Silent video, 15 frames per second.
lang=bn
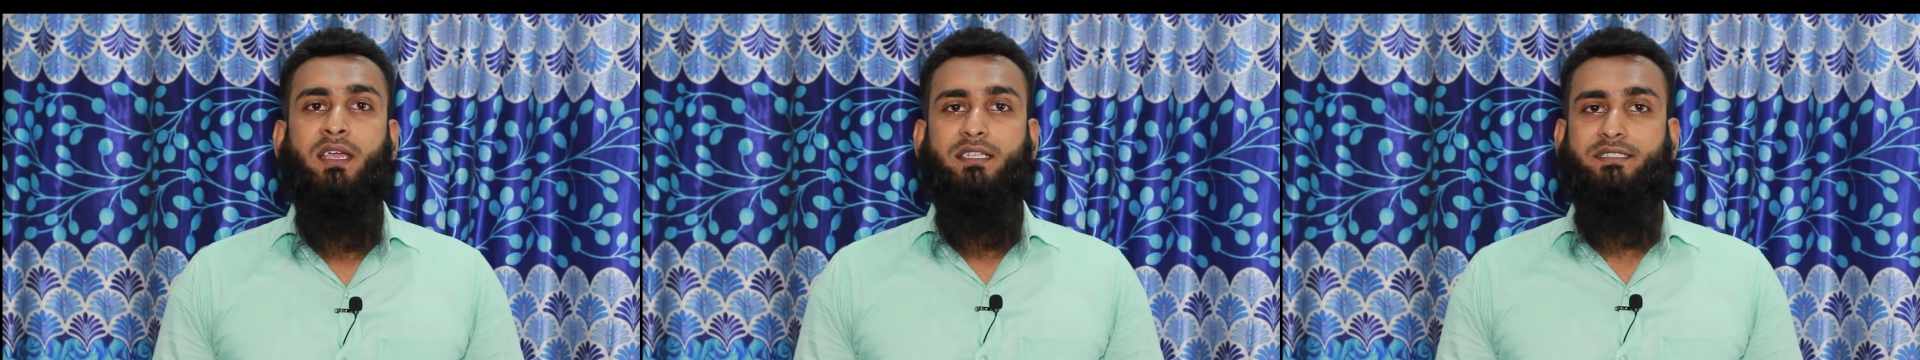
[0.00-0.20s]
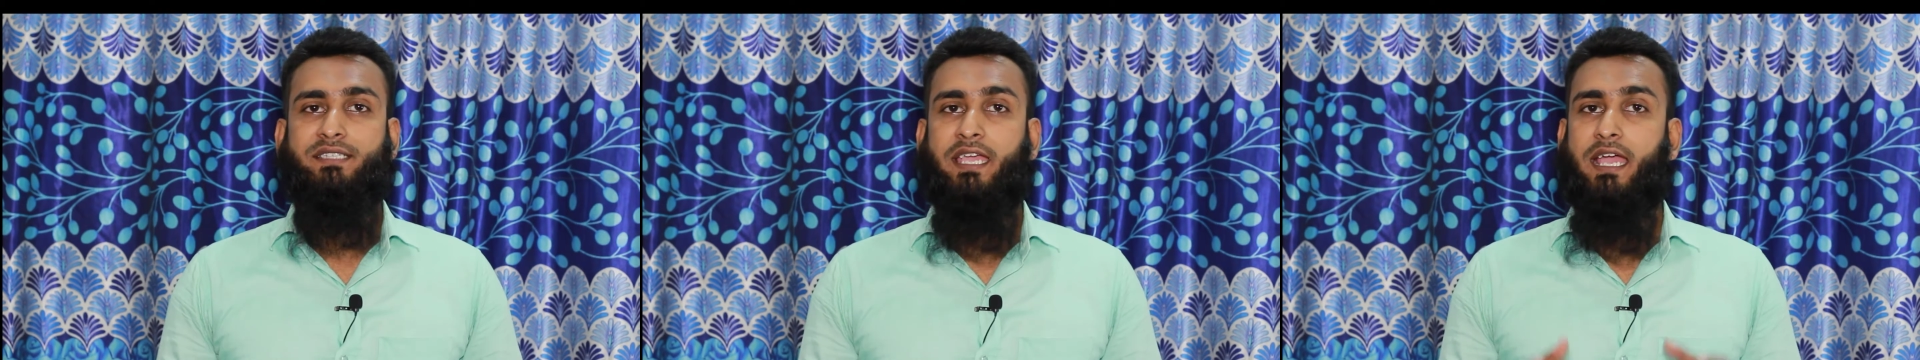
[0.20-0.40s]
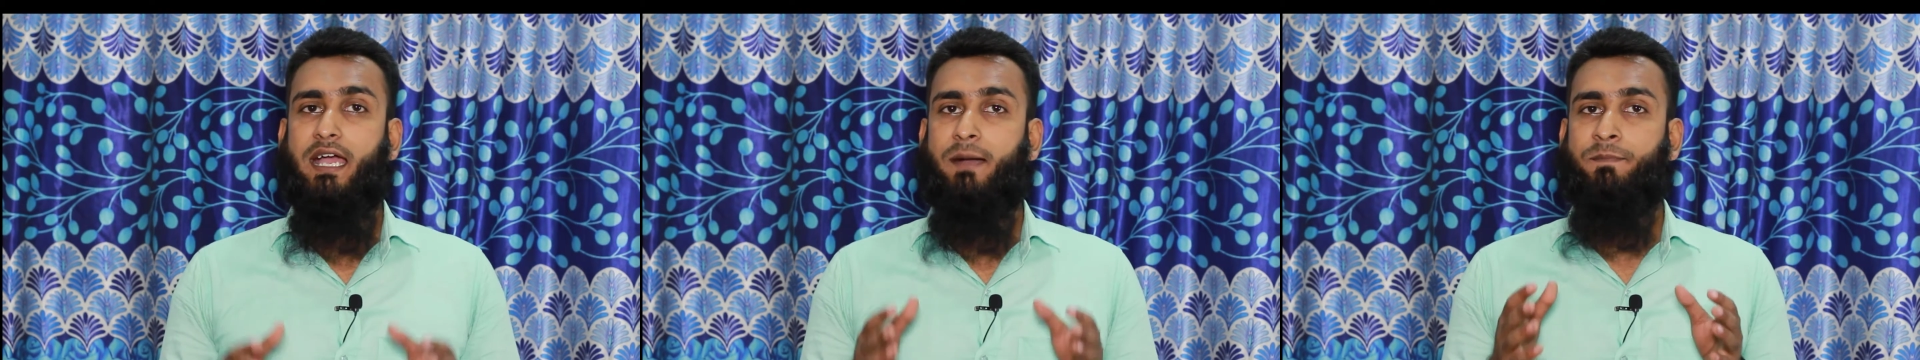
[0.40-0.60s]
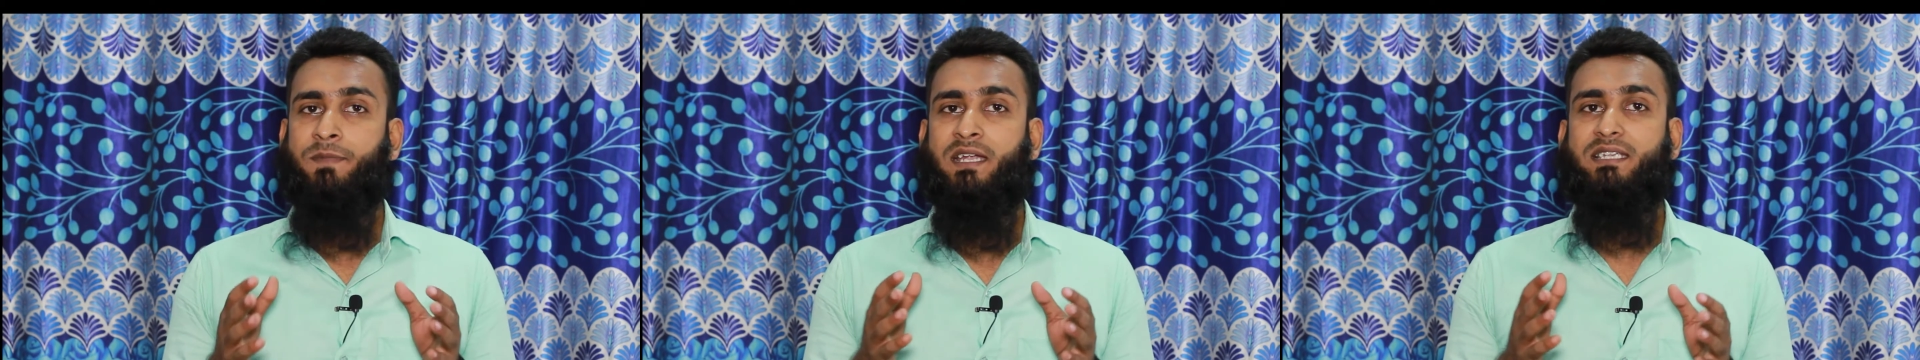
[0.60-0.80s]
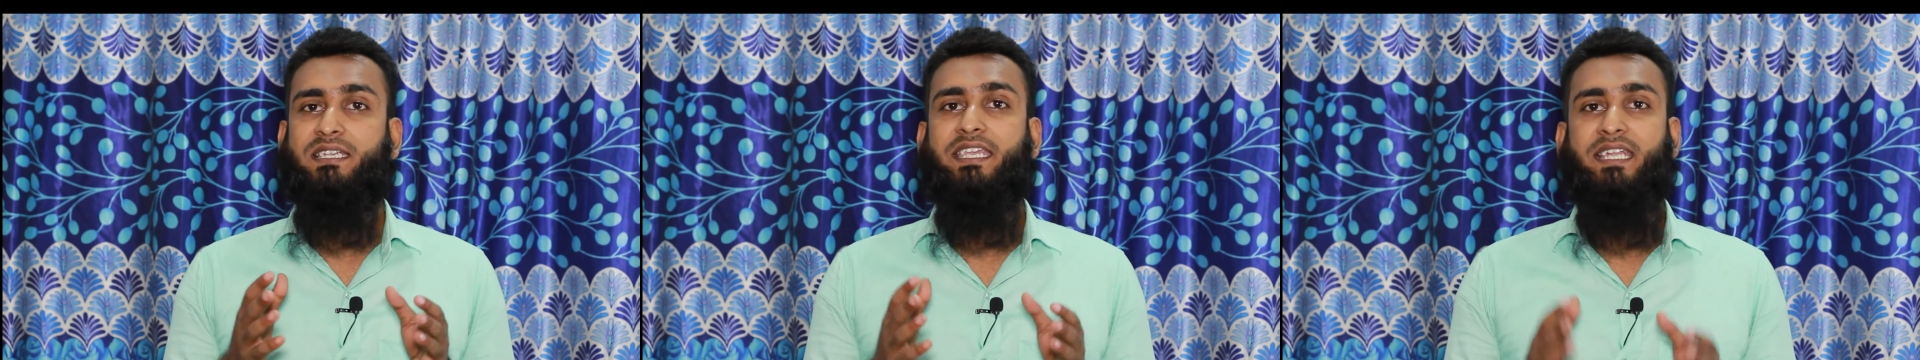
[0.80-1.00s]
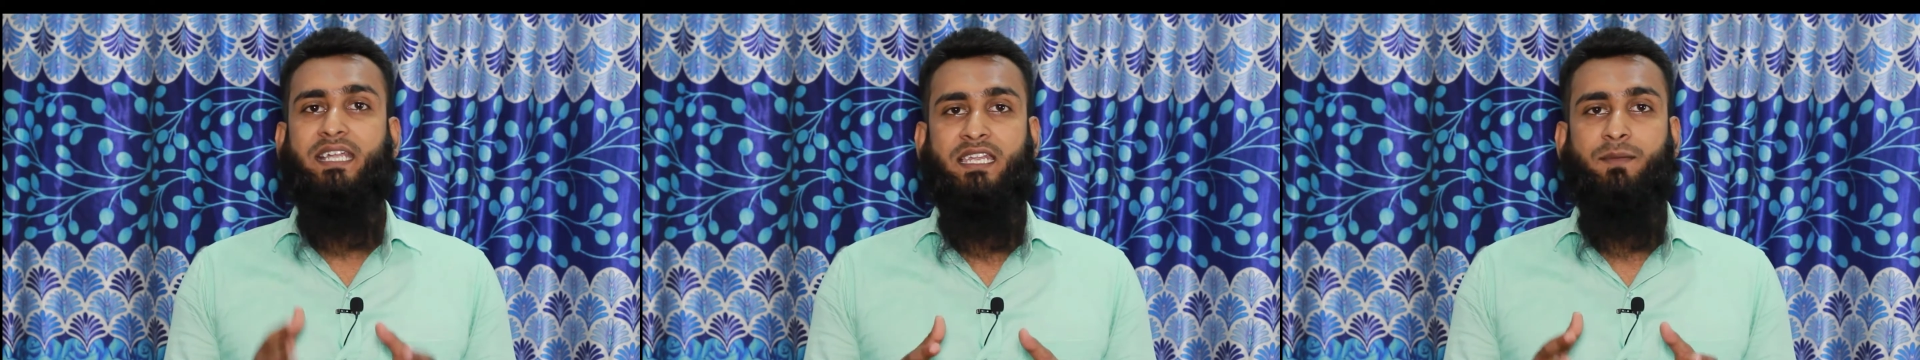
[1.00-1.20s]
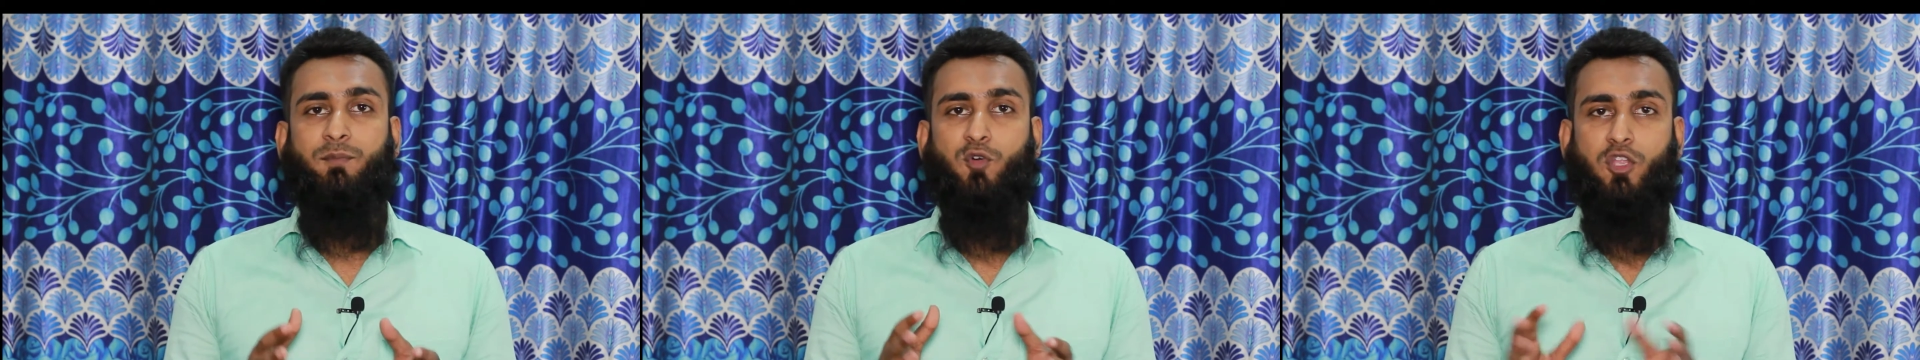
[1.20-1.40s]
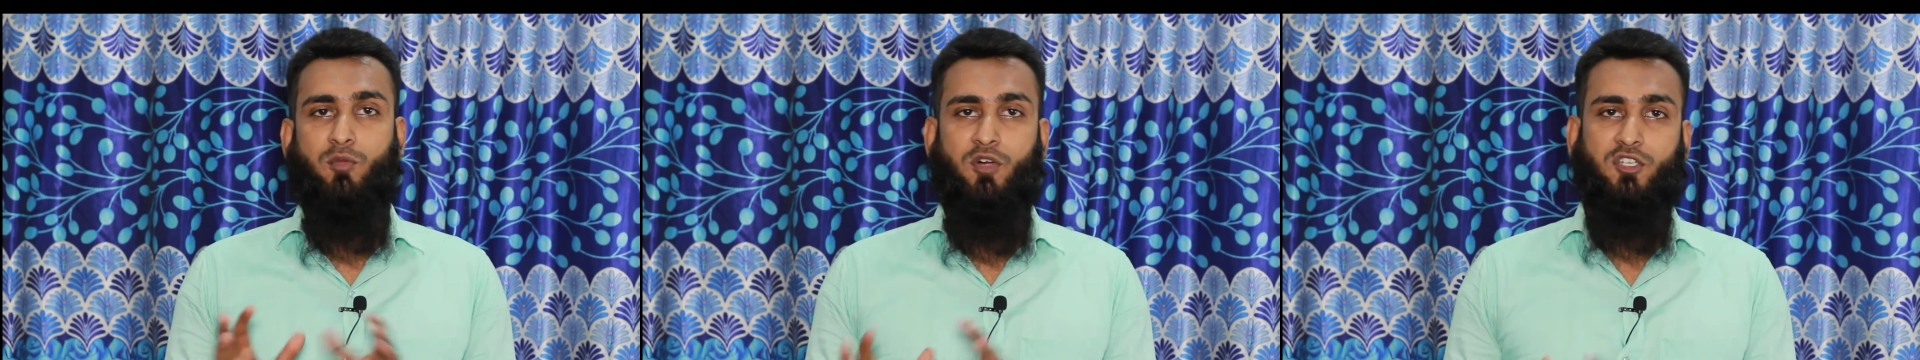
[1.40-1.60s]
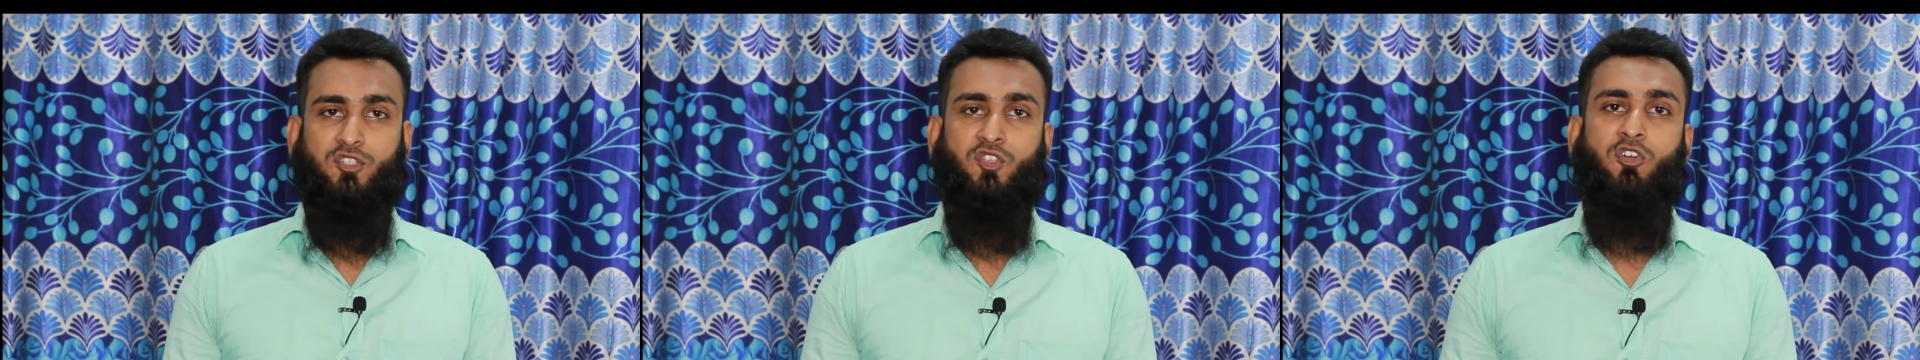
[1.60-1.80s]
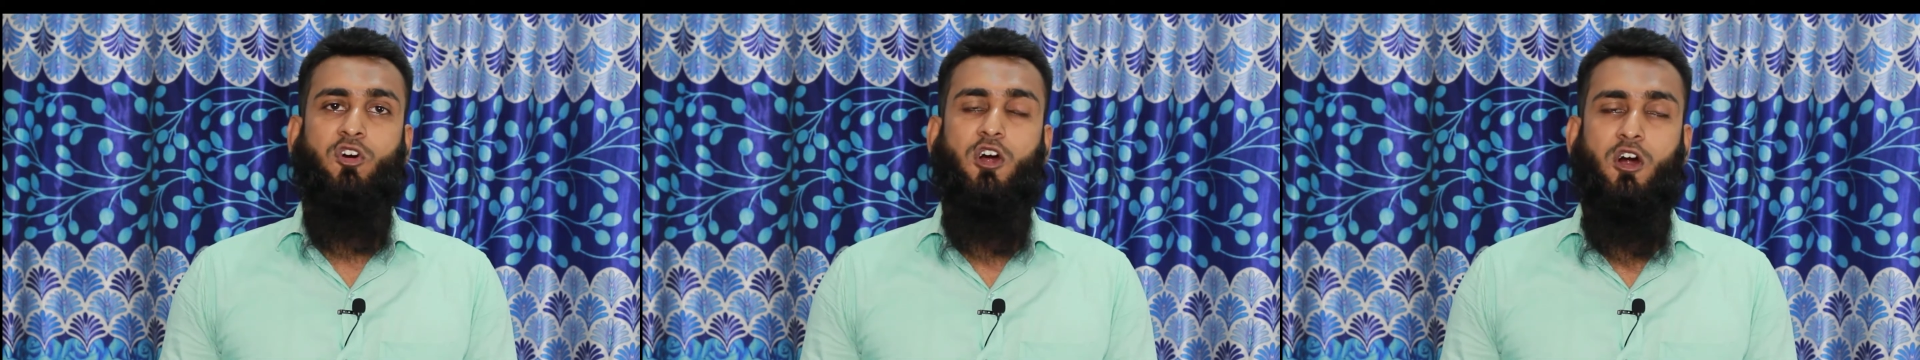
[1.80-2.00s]
যে আপনার ঠিকানা
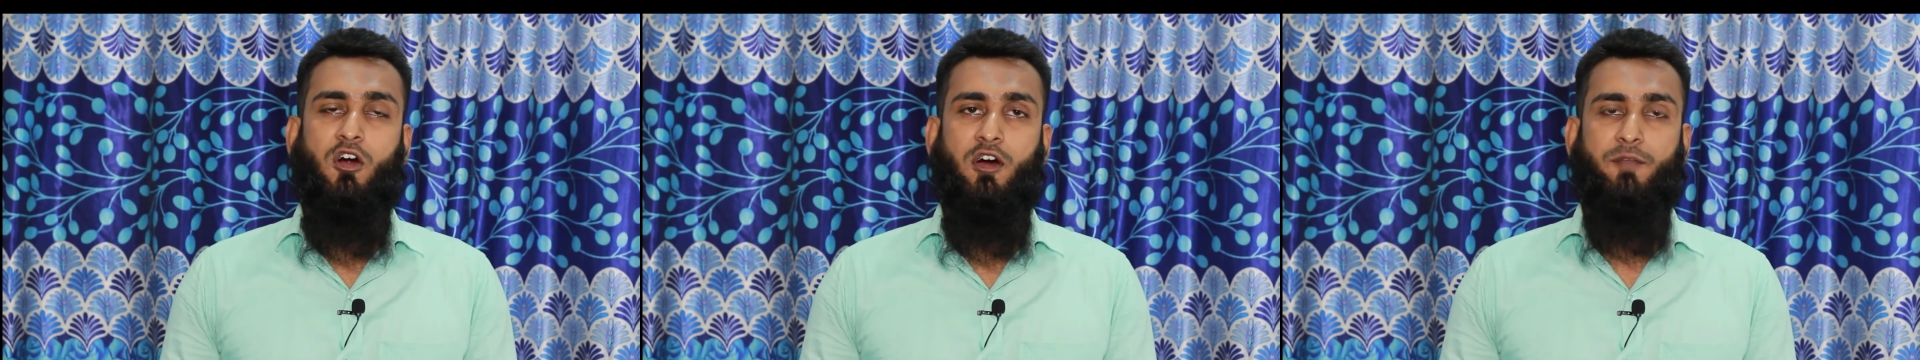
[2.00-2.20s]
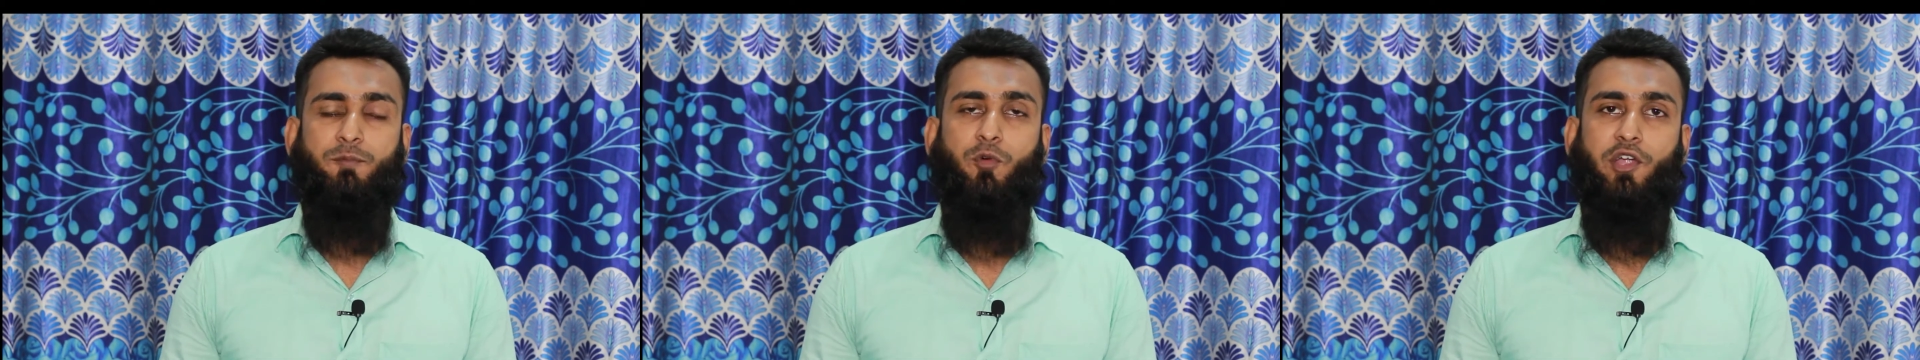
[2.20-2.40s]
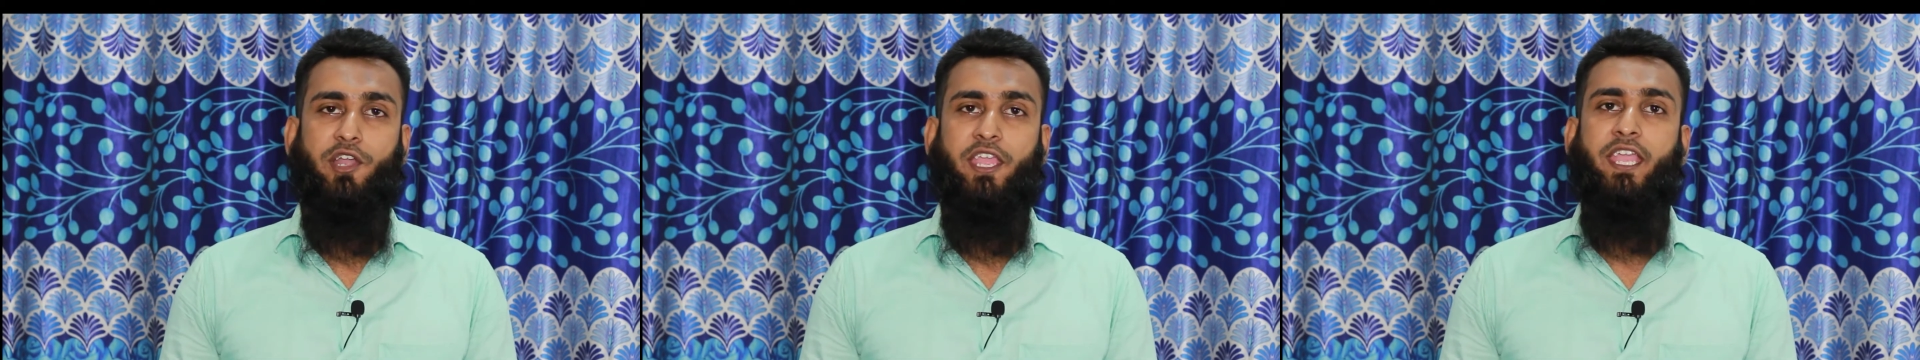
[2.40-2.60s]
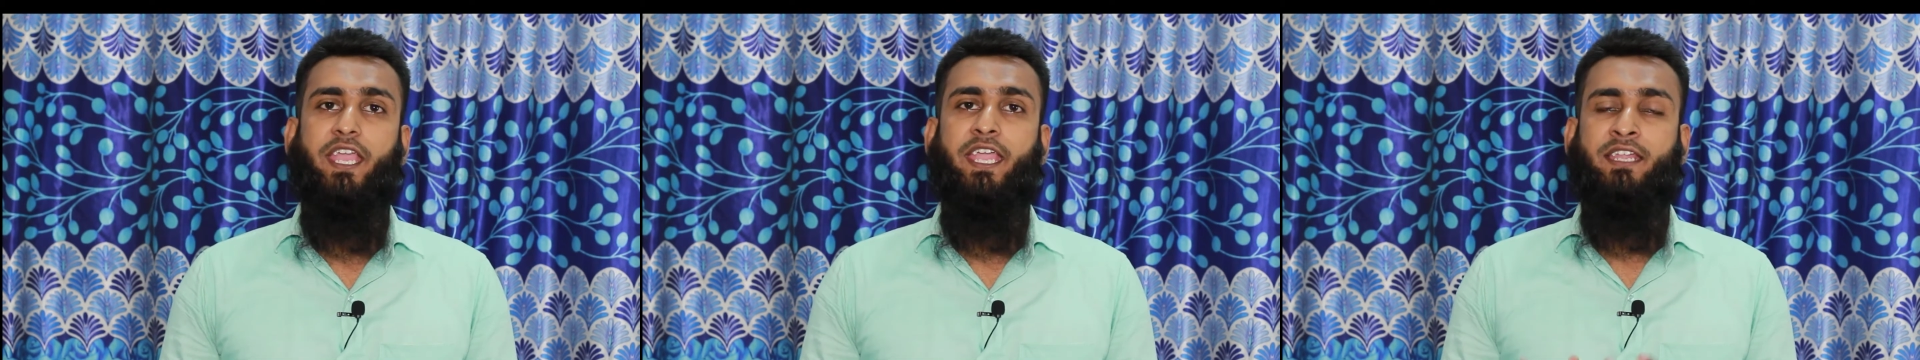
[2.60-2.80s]
পরিবর্তন হওয়ার পরে